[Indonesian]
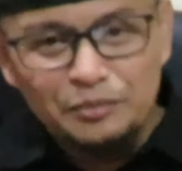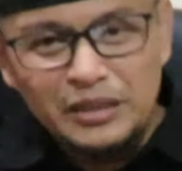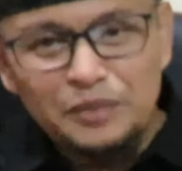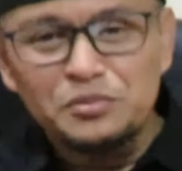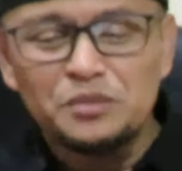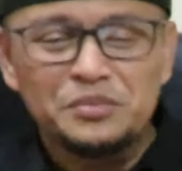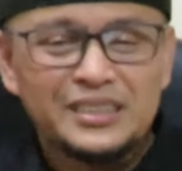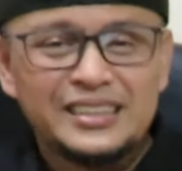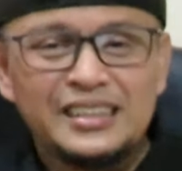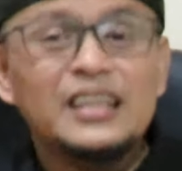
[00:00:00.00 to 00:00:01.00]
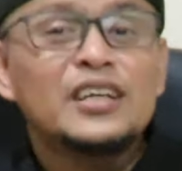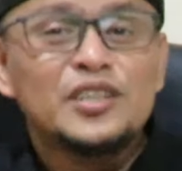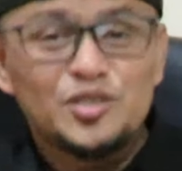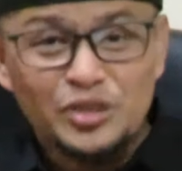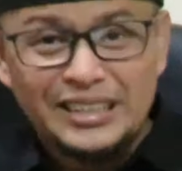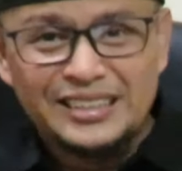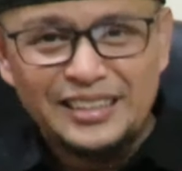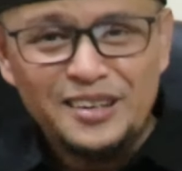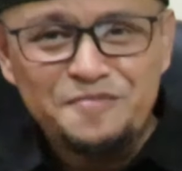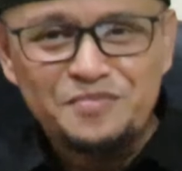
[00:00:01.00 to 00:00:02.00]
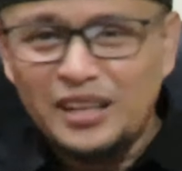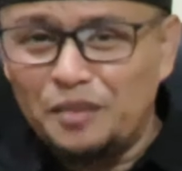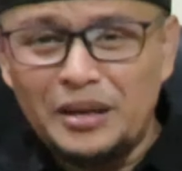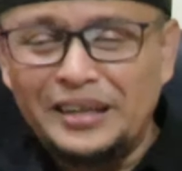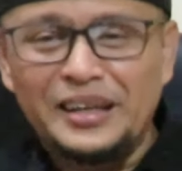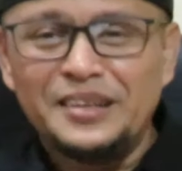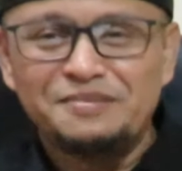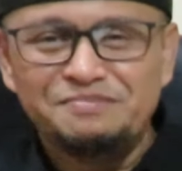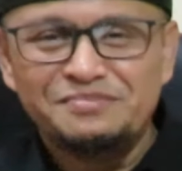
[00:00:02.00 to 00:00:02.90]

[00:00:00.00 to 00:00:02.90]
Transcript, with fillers: mirip seperti ini cuekin ya abaikan